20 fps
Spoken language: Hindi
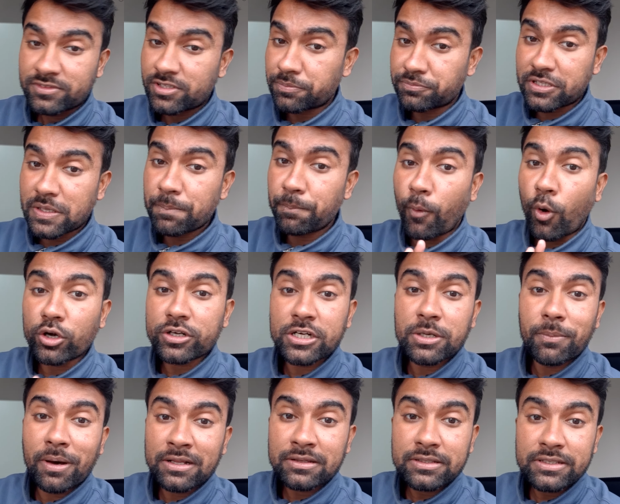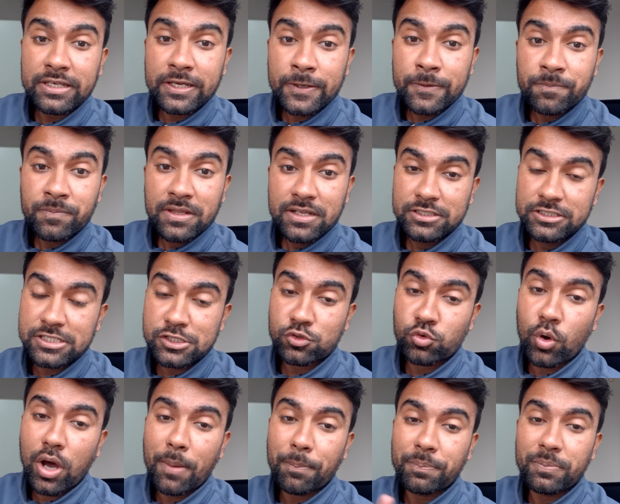सबसे इंपॉर्टेंट बात यह
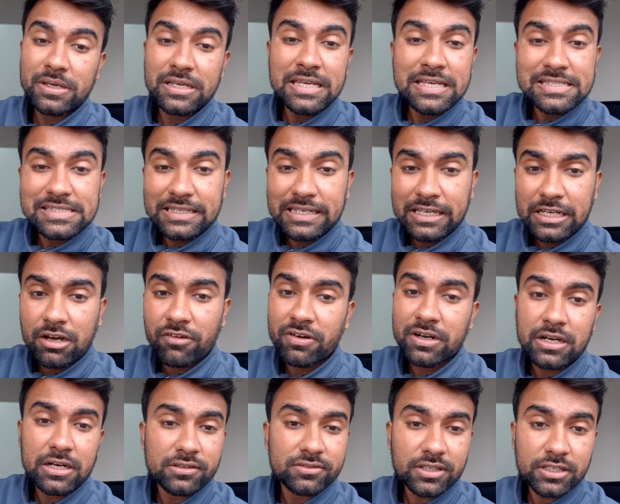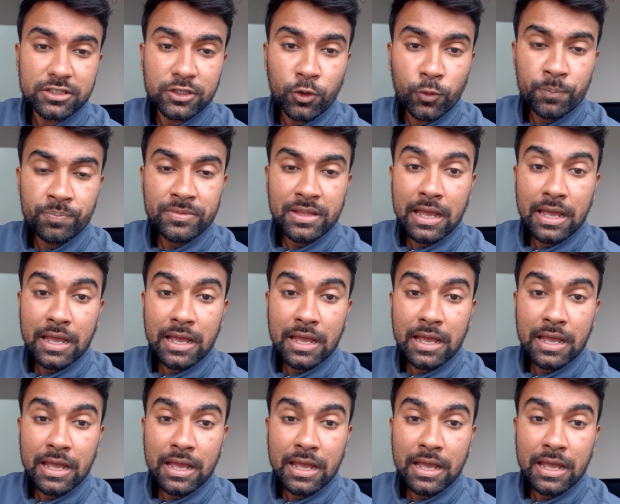जिसको आप इजिली कवर कर सकते हो